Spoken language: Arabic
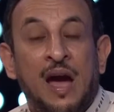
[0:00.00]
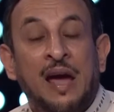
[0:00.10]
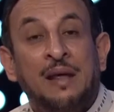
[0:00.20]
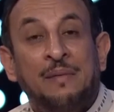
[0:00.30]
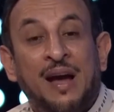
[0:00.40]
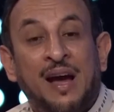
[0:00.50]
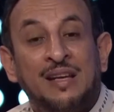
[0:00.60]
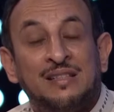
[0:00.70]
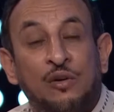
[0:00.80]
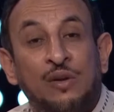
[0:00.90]
أنا بقى
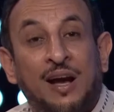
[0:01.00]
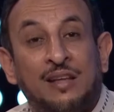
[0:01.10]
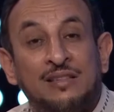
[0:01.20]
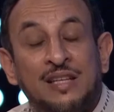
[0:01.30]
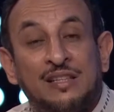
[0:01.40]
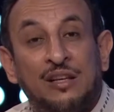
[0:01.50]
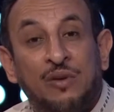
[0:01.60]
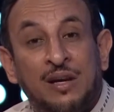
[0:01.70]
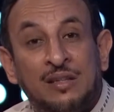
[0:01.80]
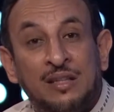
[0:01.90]
عايز أقول لحضرتك
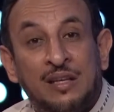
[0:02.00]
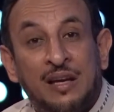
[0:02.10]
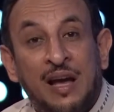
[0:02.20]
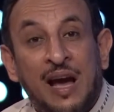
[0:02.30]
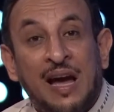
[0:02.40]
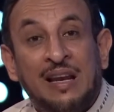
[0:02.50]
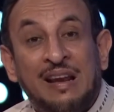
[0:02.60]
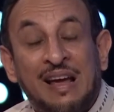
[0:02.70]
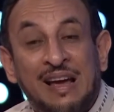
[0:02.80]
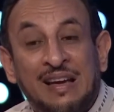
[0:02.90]
دلوقتي على
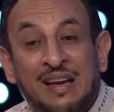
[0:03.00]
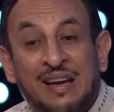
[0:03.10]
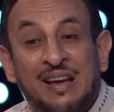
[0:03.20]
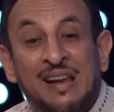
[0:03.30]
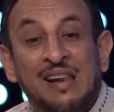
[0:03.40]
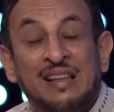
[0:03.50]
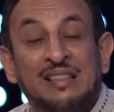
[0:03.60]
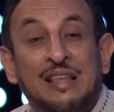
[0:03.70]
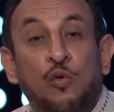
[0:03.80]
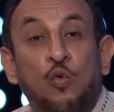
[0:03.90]
الحاجة اللي
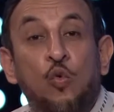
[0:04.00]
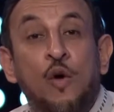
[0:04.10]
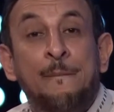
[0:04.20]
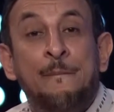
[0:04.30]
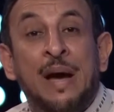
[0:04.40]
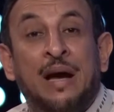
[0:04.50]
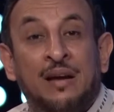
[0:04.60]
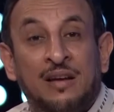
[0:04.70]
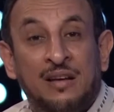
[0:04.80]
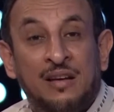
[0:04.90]
تدوب
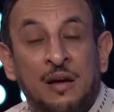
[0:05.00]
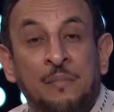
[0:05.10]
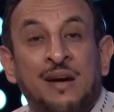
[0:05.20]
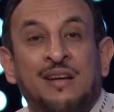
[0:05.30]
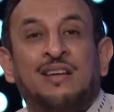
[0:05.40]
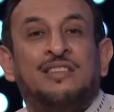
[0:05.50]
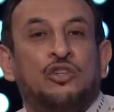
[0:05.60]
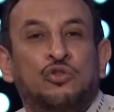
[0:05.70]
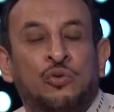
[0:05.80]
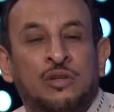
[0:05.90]
مرارة
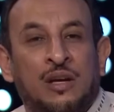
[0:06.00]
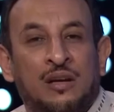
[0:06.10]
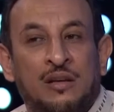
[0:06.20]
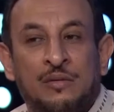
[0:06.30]
الدنيا